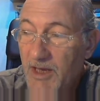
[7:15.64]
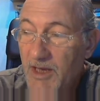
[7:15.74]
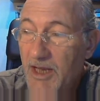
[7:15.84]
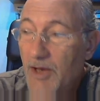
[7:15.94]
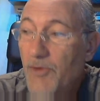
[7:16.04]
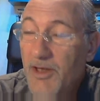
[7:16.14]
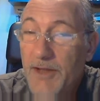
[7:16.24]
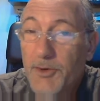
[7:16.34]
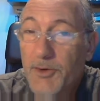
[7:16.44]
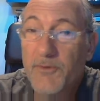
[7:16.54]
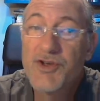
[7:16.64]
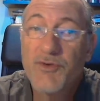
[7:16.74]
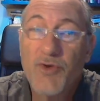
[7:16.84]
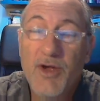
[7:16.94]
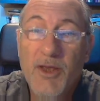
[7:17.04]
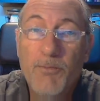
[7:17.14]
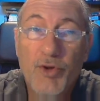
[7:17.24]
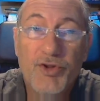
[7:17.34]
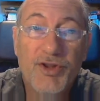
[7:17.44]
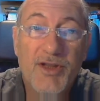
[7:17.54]
eh, e ogni tanto facevo
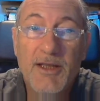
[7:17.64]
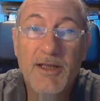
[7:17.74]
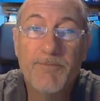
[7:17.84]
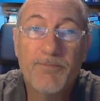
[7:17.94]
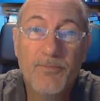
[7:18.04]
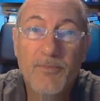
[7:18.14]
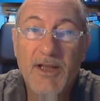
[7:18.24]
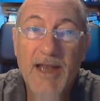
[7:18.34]
anche un po' di,